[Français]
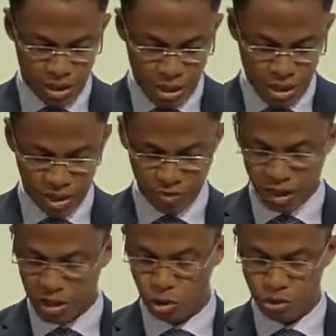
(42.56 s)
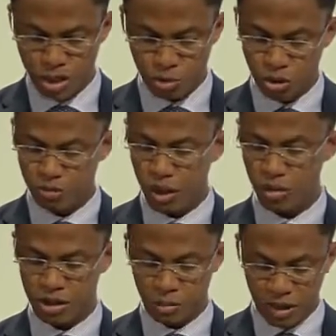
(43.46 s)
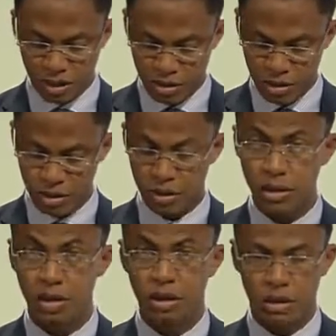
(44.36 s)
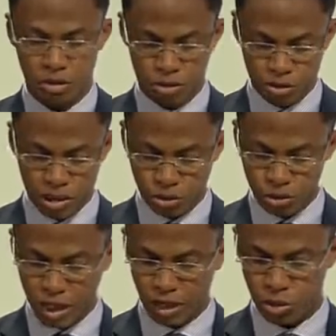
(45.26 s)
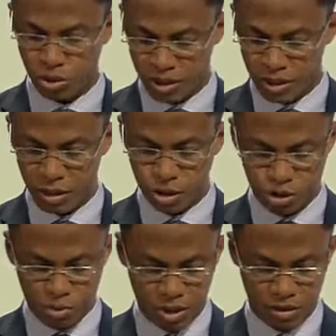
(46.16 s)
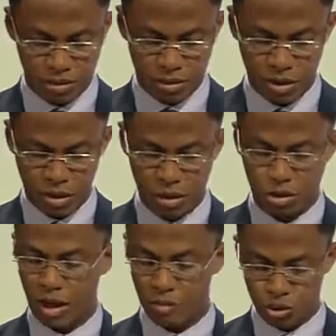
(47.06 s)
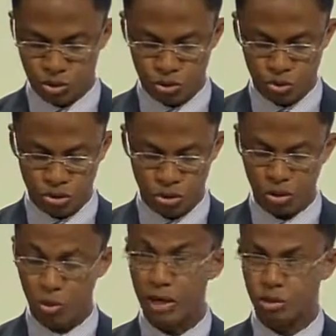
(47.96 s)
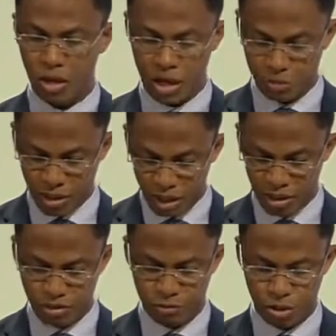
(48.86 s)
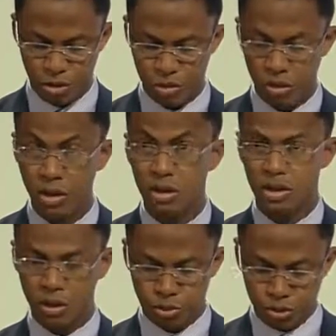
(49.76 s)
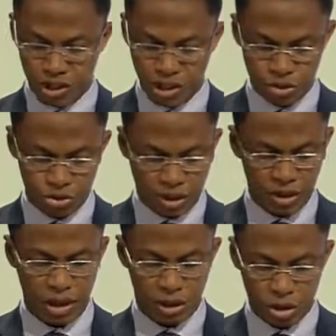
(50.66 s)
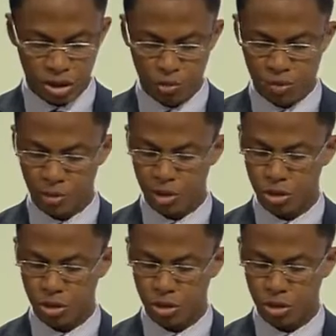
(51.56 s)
la 21e conférence des partis se situe à la croisée des chemins, dans la mesure où elle doit impérativement déboucher sur un accord permettant de